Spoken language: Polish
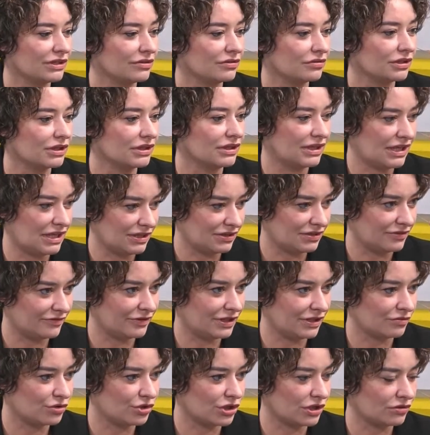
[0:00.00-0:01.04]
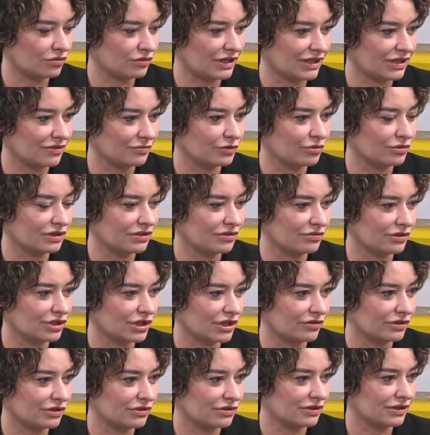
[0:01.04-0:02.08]
To zaskakujące, że posłanka
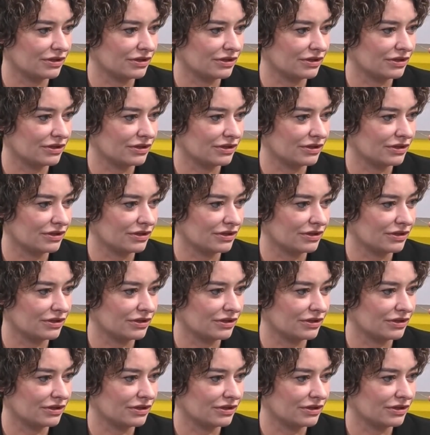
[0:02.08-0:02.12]
uzyskała